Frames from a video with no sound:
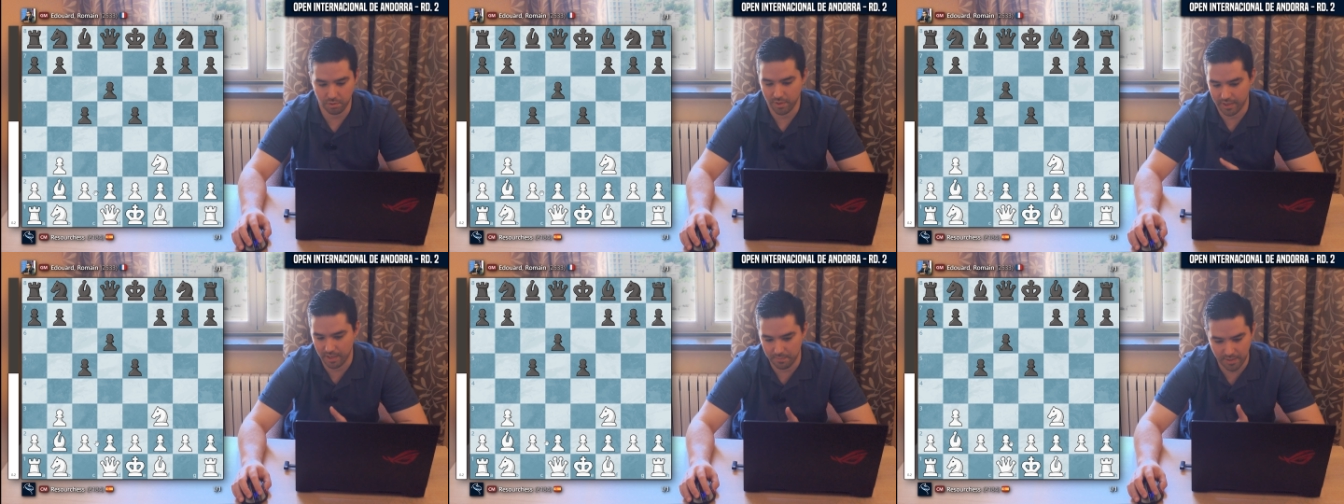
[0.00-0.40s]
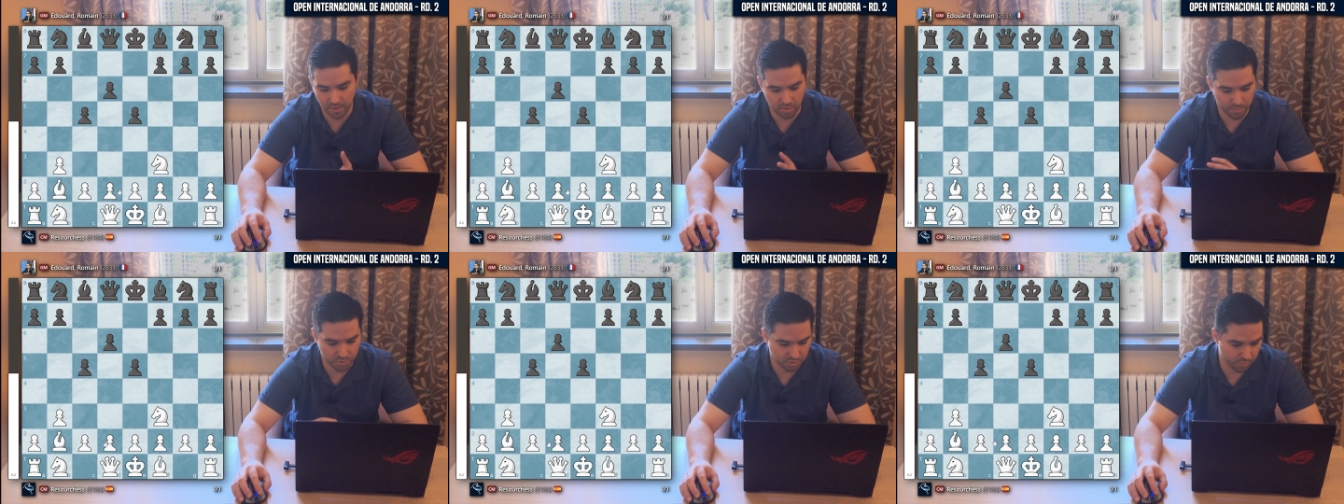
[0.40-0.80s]
No, aquí el
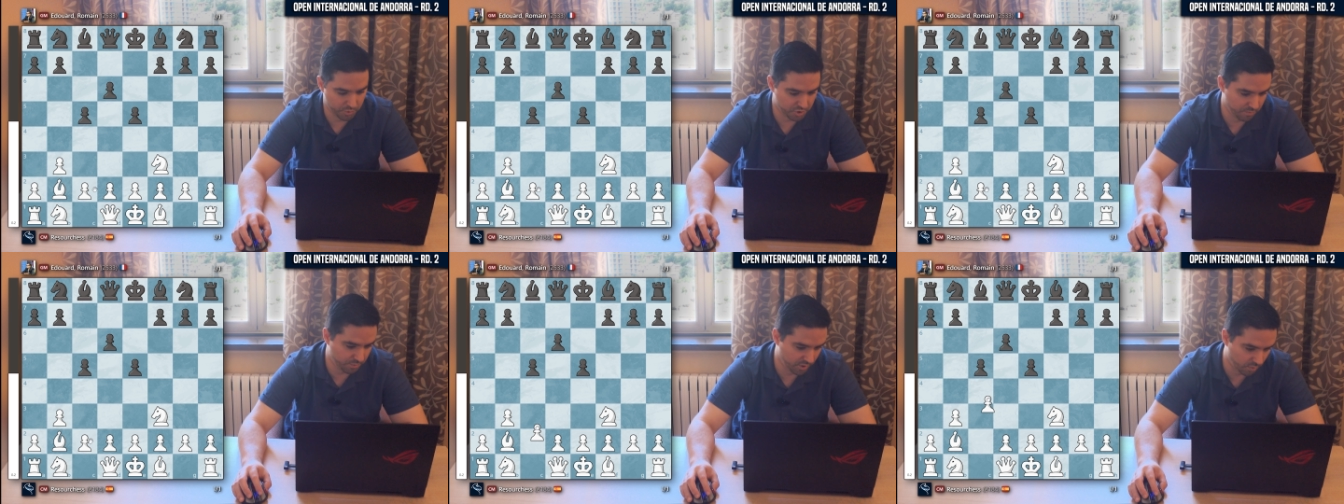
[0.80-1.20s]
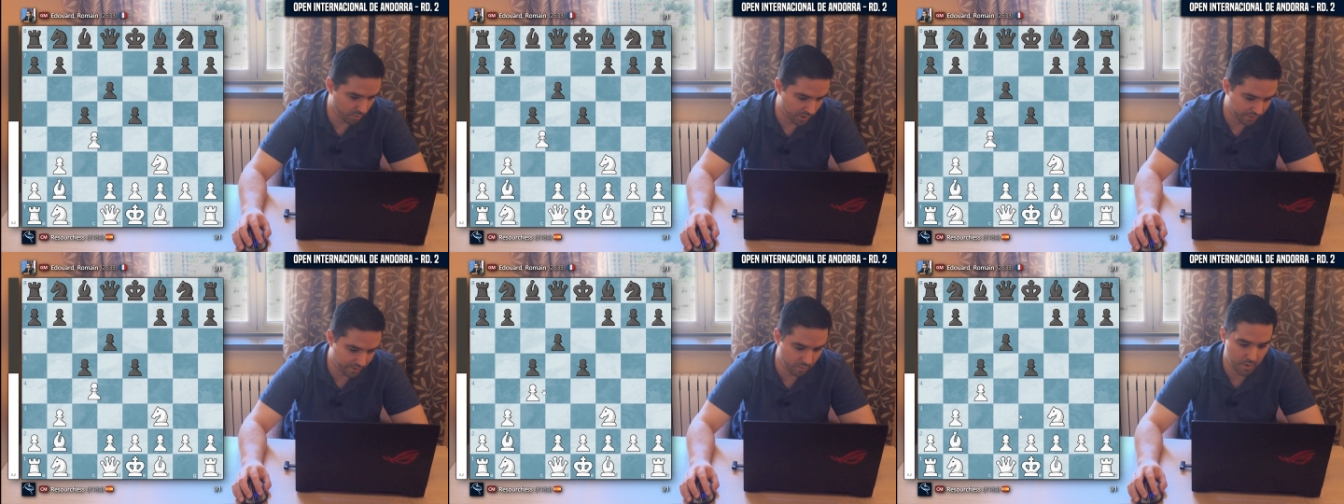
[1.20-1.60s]
blanco, por supuesto, puede
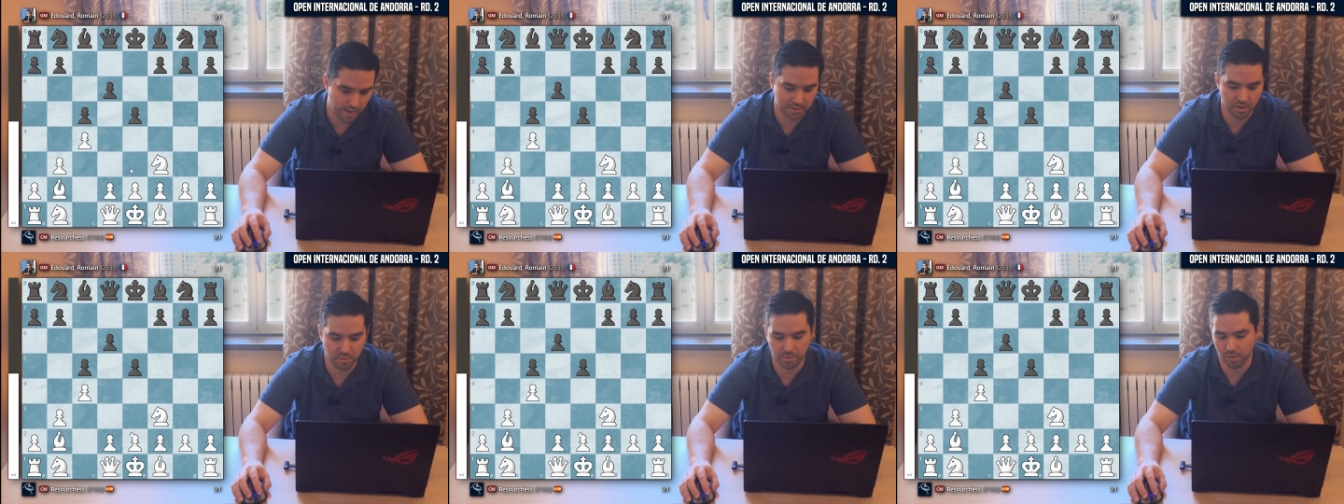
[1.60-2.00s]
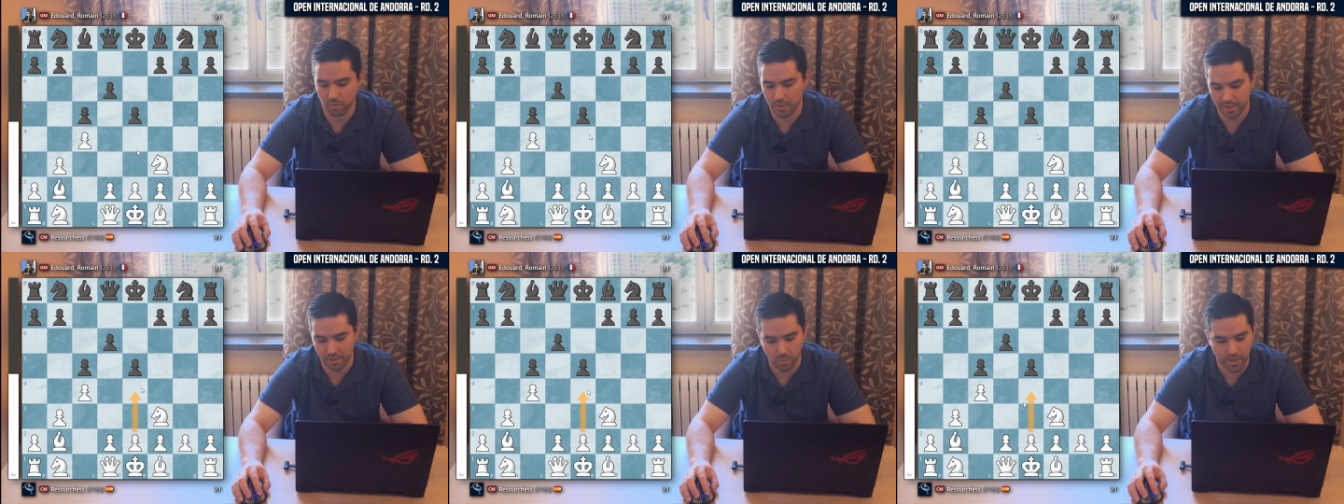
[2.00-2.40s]
jugar C4, puede
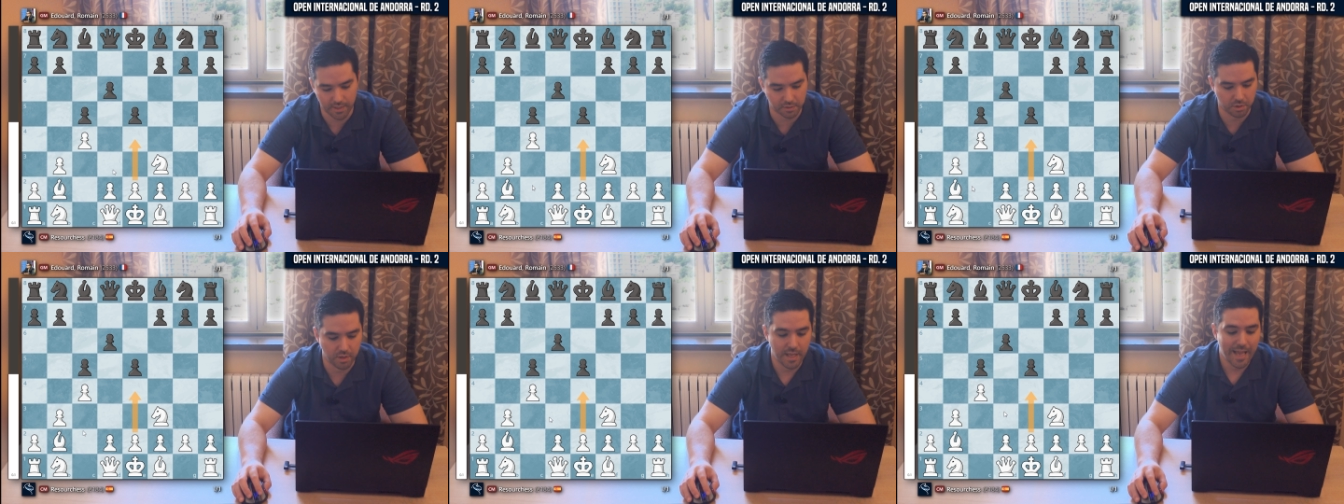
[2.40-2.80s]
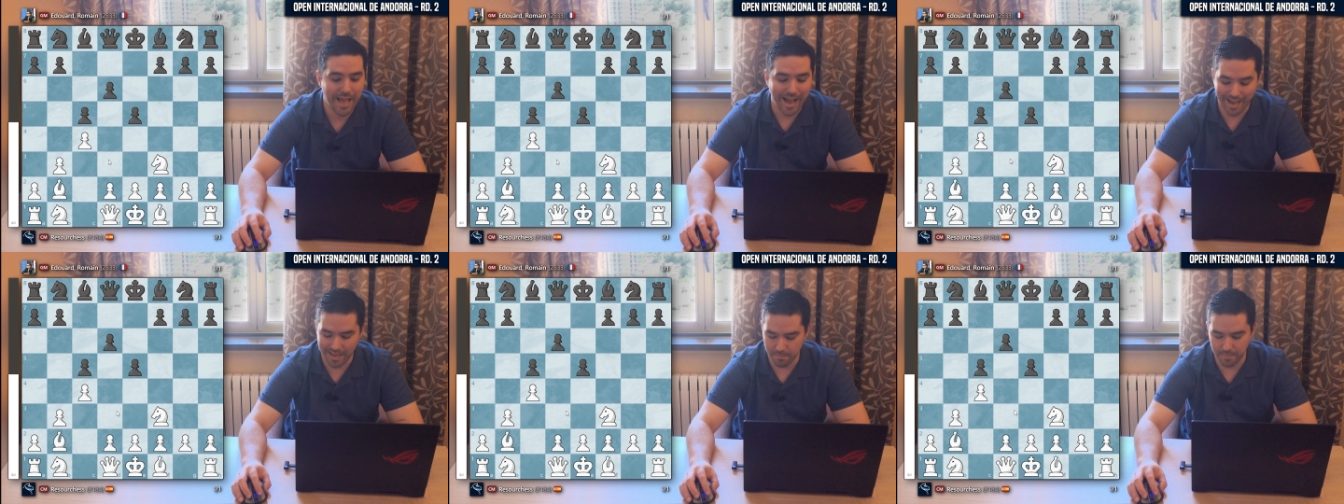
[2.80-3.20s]
jugar E4,
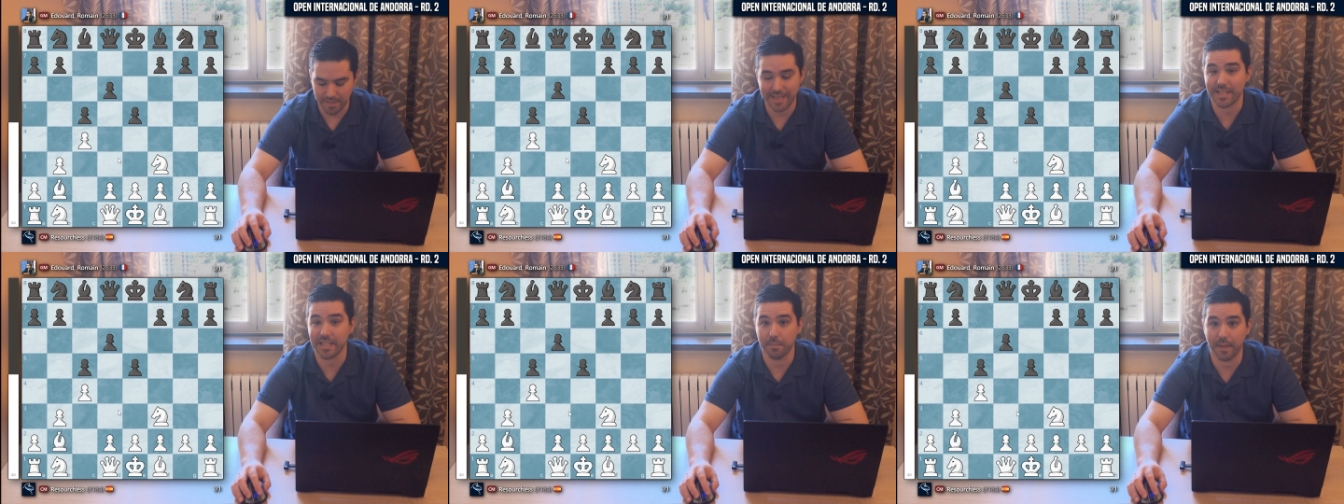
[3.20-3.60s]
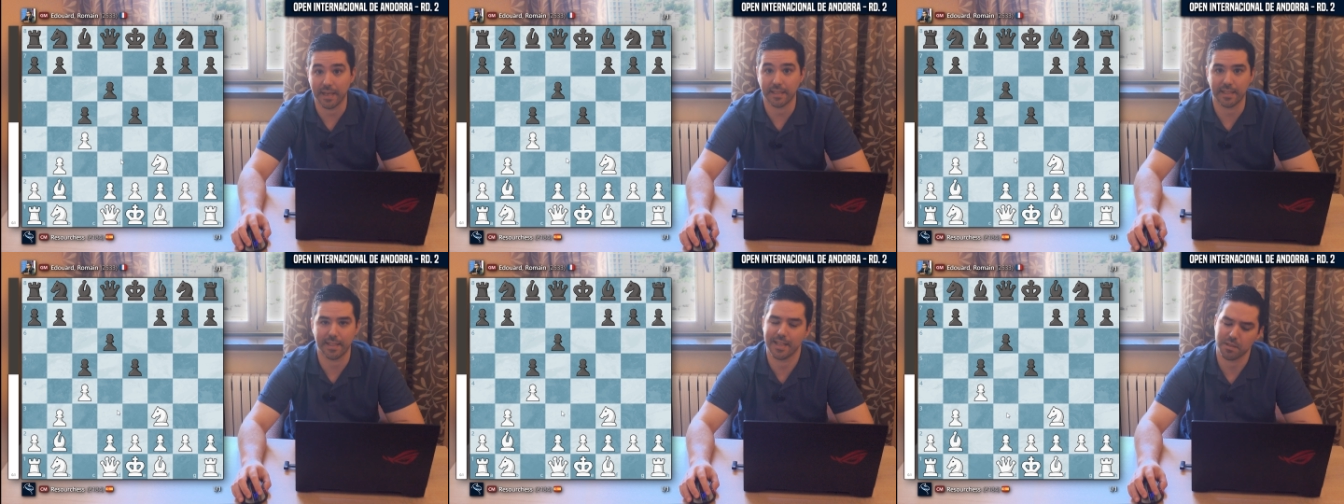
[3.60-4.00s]
hay miles de
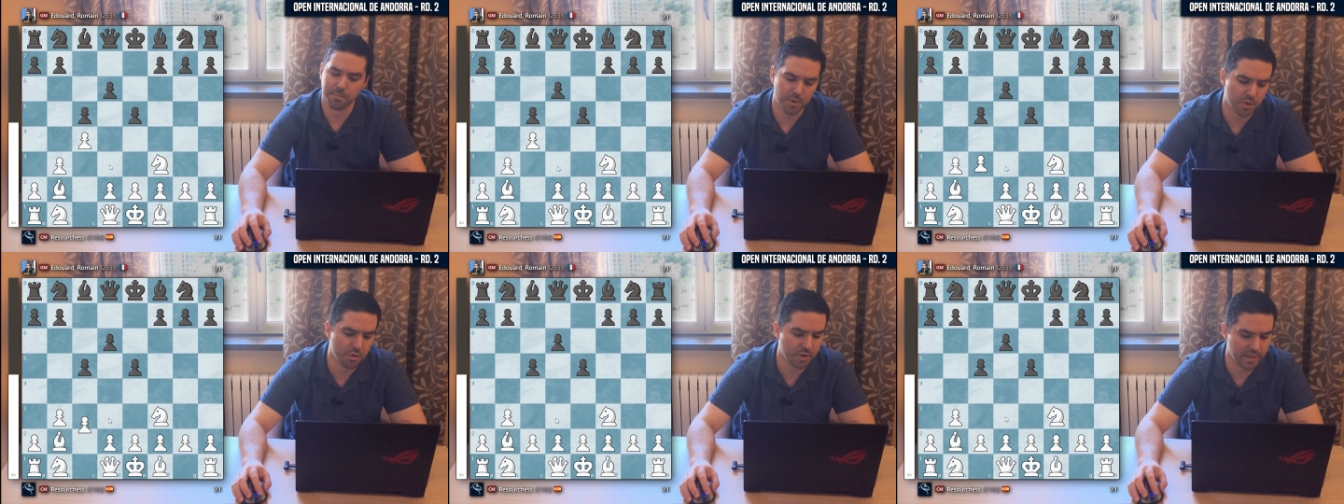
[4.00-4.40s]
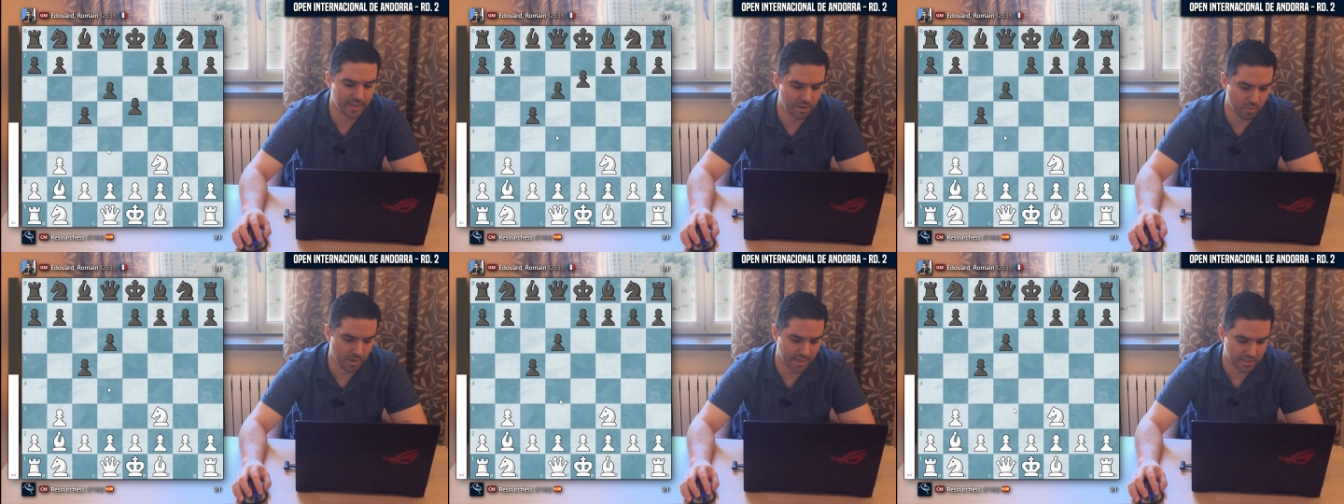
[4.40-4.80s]
partidas, pero no
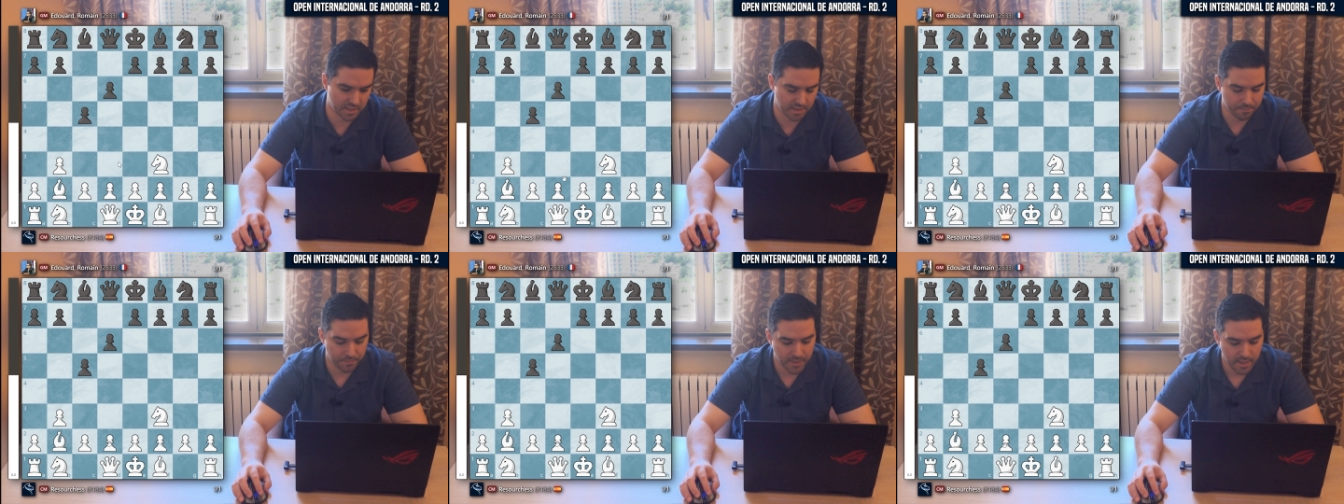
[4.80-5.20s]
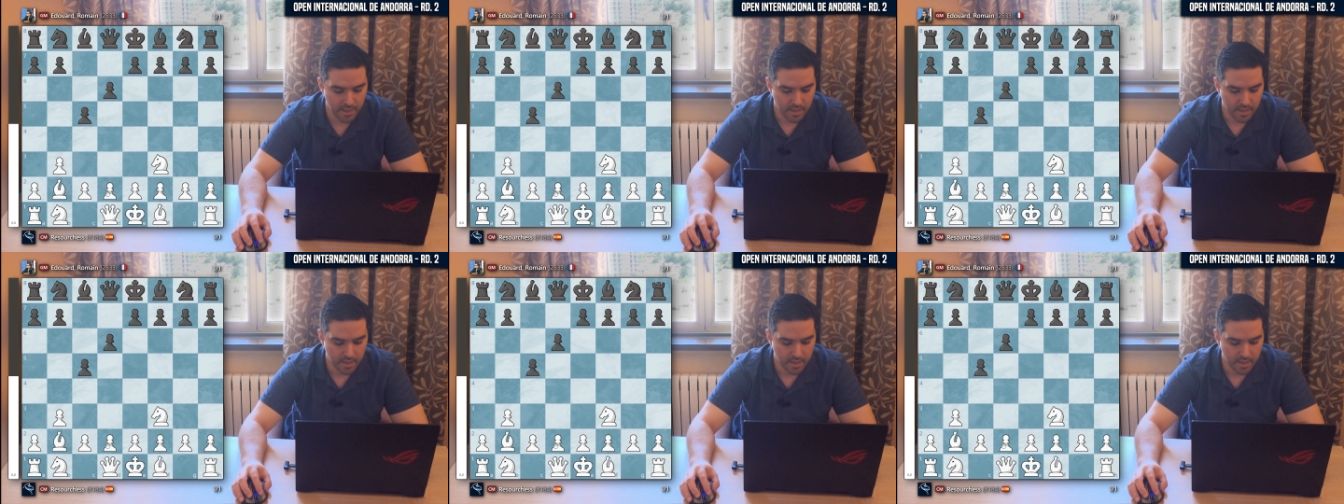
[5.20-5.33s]
quería jugar así